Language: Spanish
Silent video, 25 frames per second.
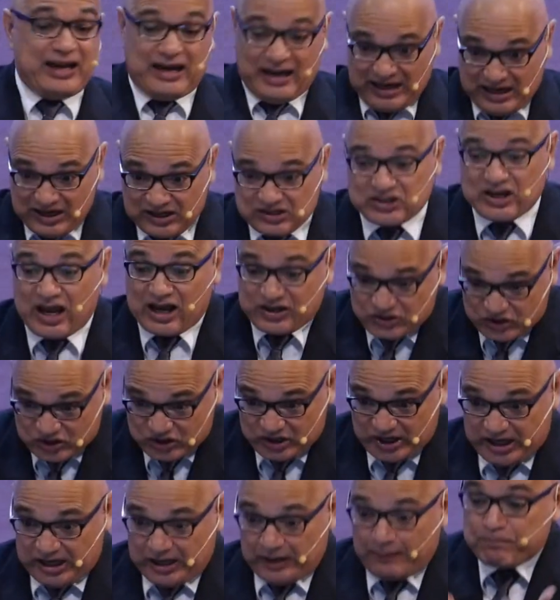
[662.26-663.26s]
es
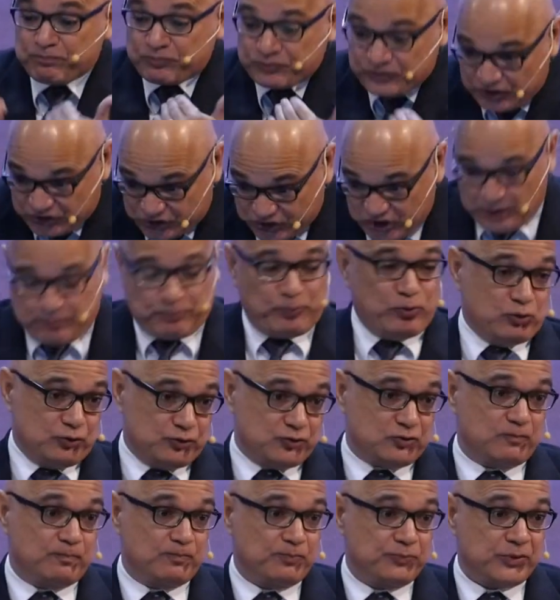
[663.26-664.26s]
hacer
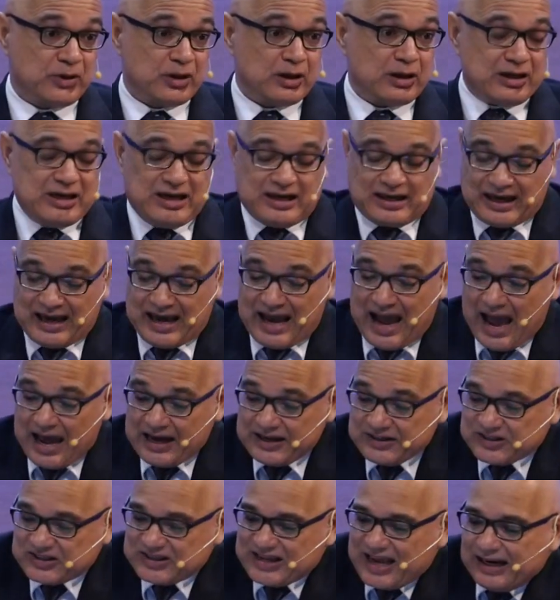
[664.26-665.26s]
discípulos y que hay
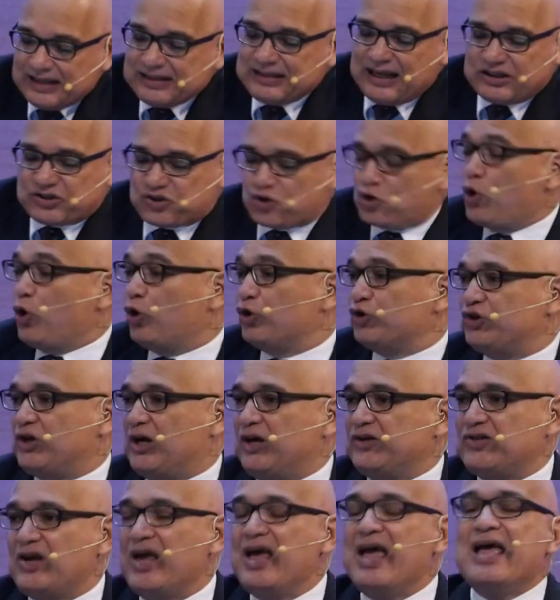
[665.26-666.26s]
ciertas
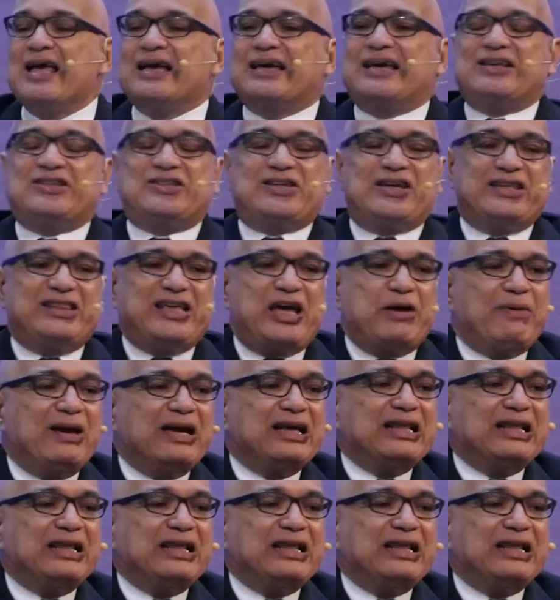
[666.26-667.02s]
cosas que se deben